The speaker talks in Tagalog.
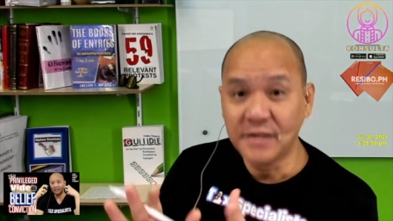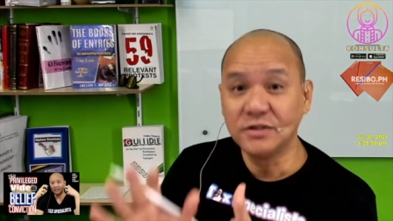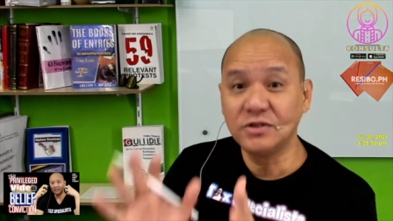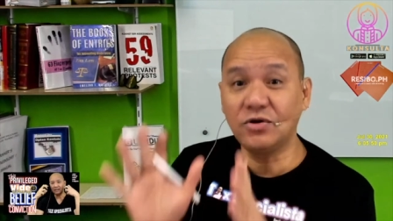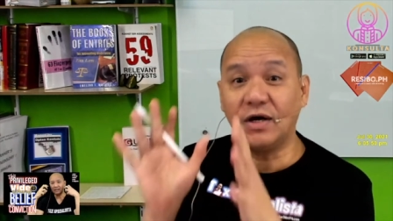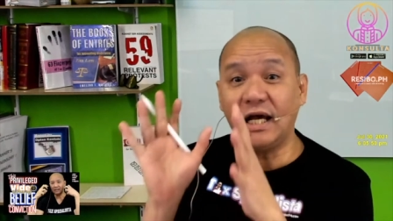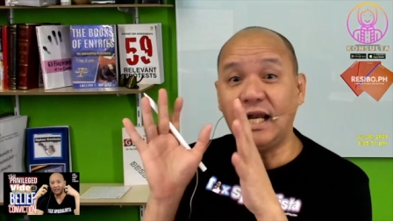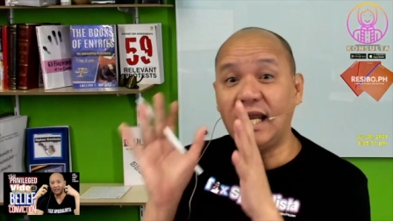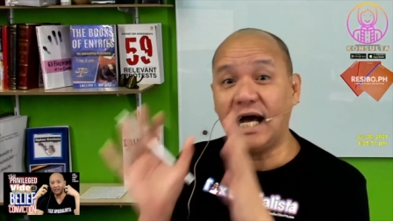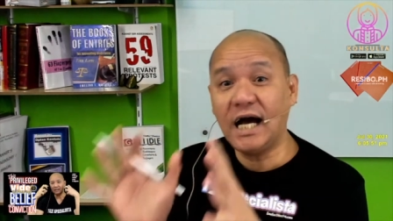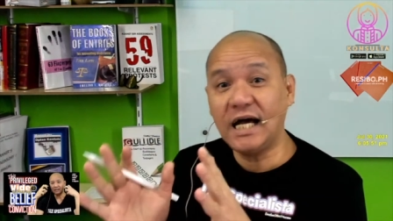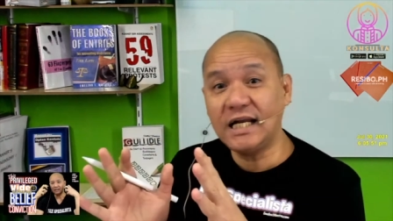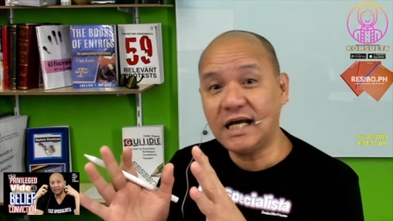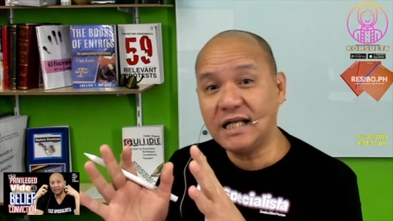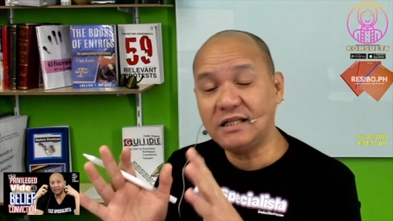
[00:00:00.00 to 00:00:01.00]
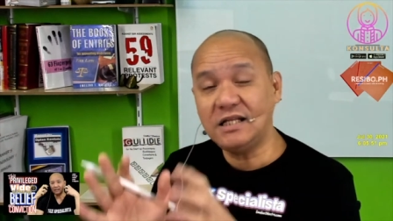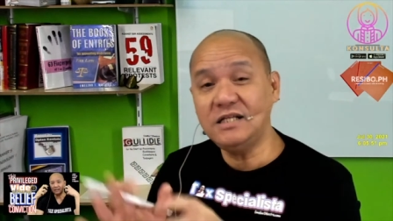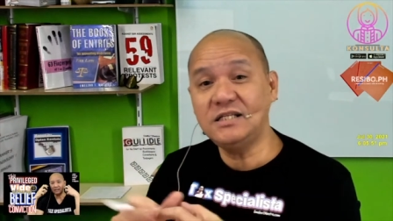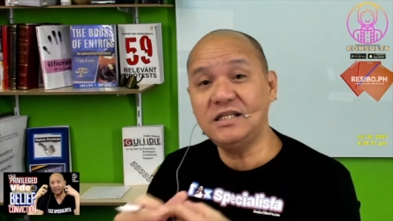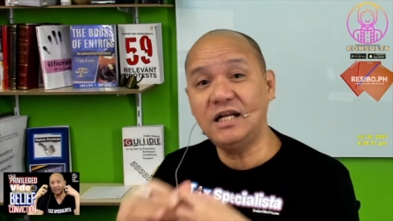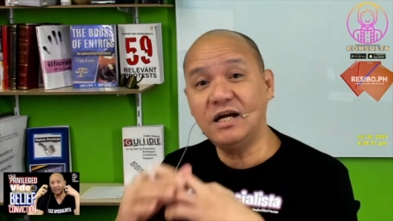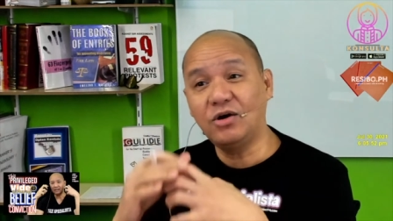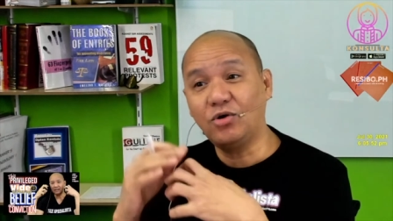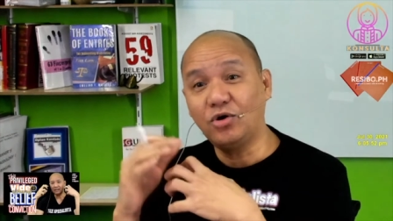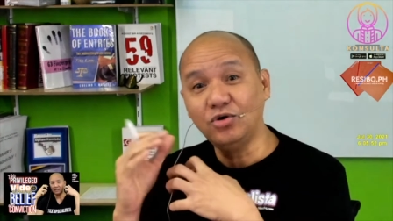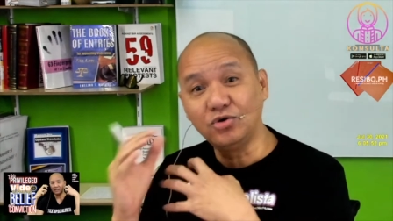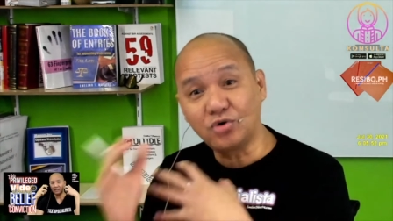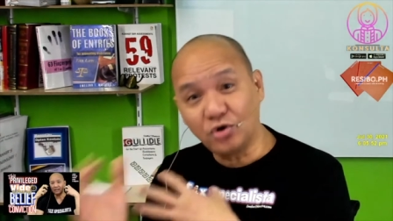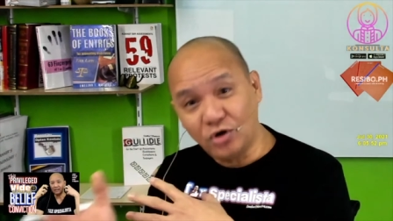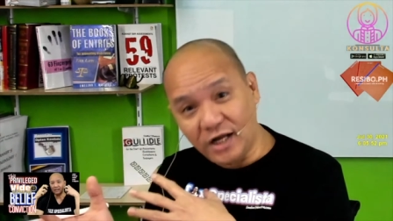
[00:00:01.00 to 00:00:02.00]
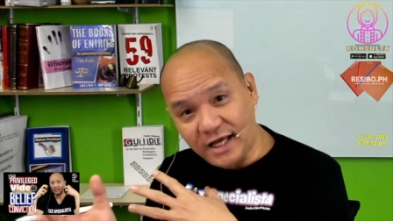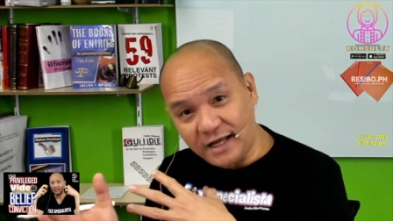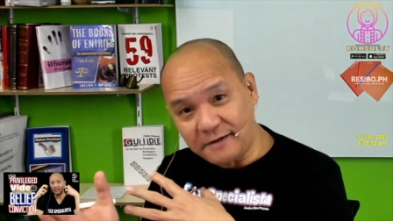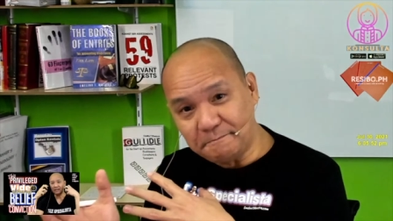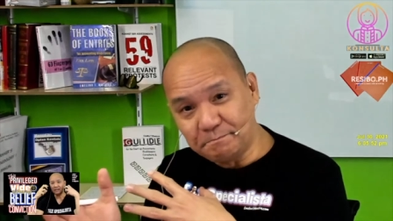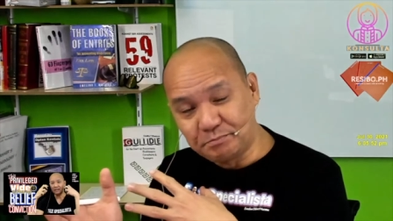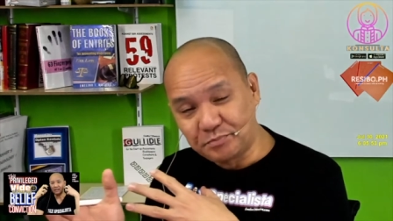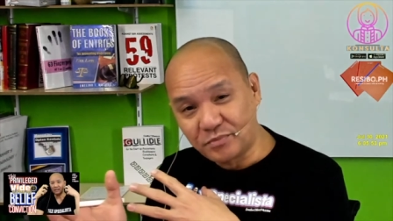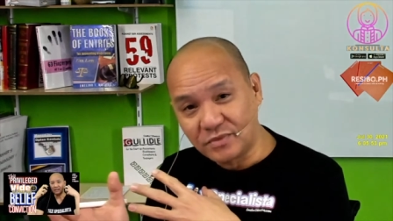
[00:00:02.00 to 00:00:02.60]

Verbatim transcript: So, kailangan natin silang kontrolin.